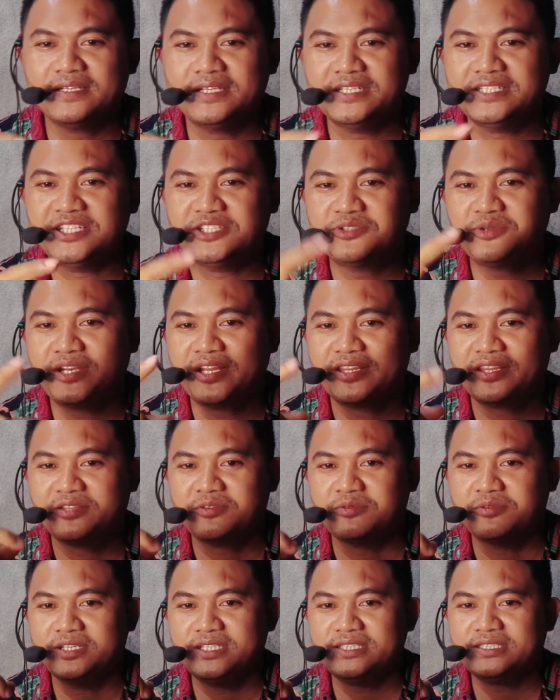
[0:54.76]
di situ ada
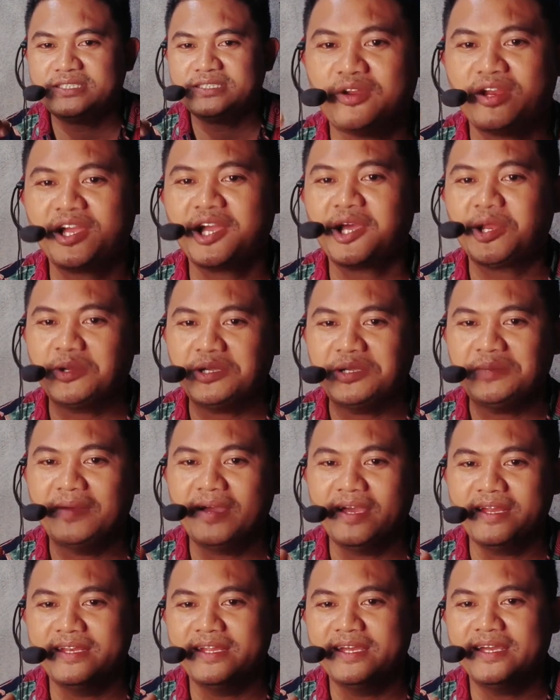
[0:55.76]
tertulis orang kalau
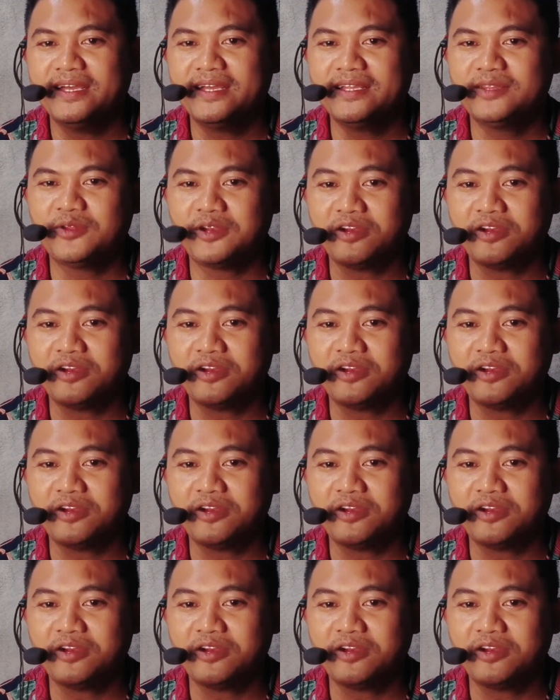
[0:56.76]
ibadah